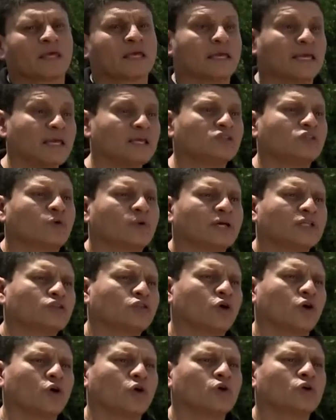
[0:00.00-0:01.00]
y sobre
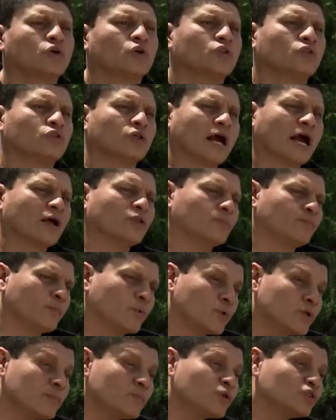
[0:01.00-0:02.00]
todo
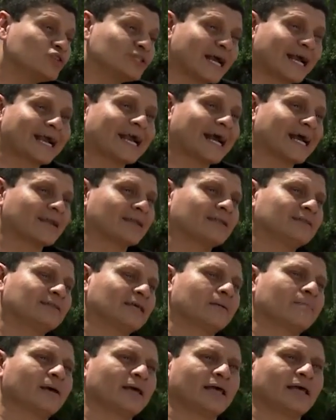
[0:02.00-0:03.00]
pudimos sacar el
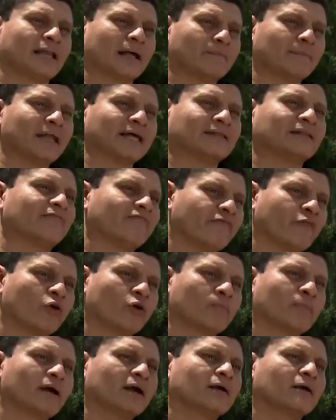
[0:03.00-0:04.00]
tema de la
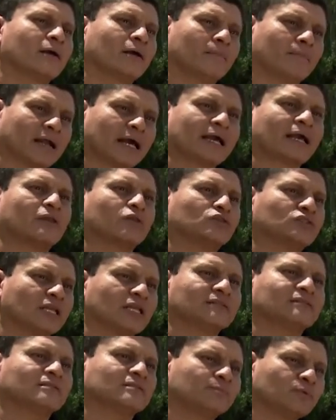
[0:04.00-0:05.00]
plataforma para que los
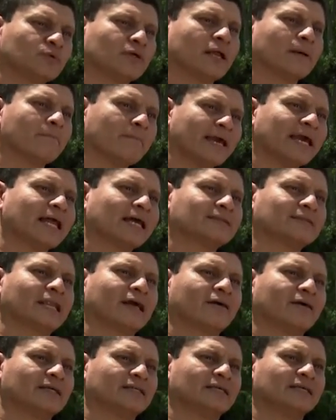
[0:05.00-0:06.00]
clientes pudieran ver a
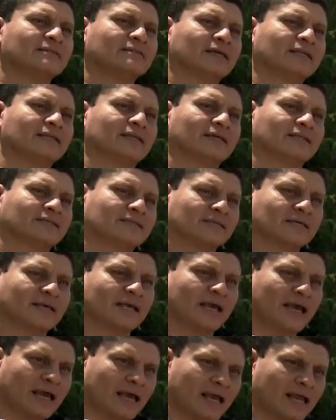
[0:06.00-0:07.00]
través de internet
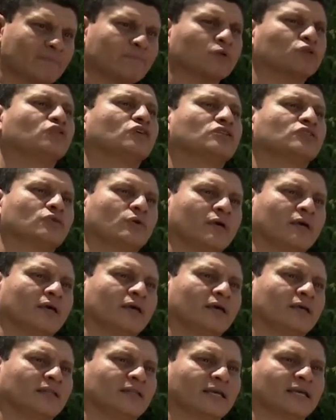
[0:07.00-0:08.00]
el proceso
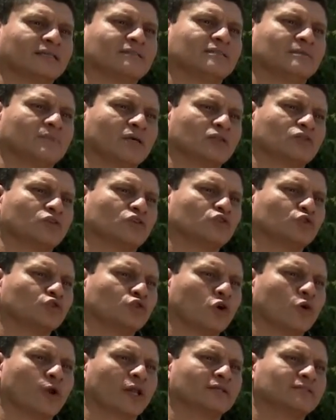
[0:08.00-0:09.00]
de, crecimiento de sus
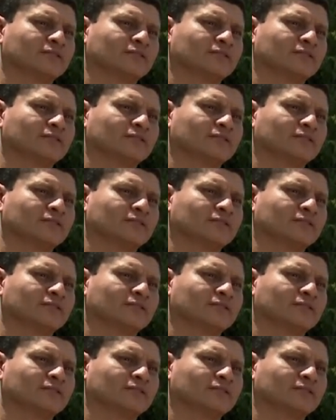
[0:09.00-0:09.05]
obras.